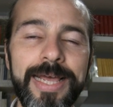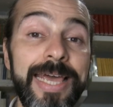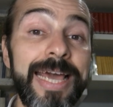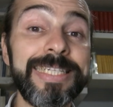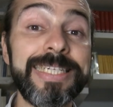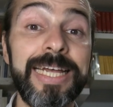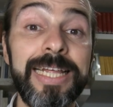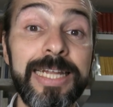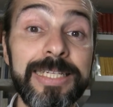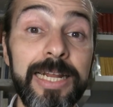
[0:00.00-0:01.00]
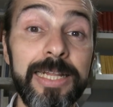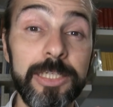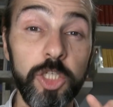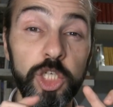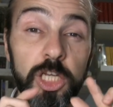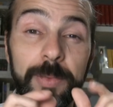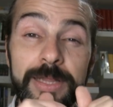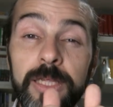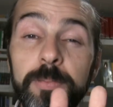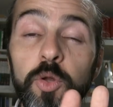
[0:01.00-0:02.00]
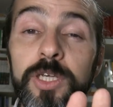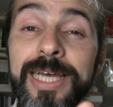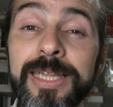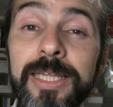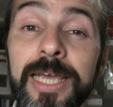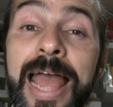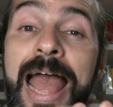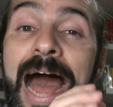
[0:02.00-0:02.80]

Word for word: che esca dalla sala del cinema e ti proietti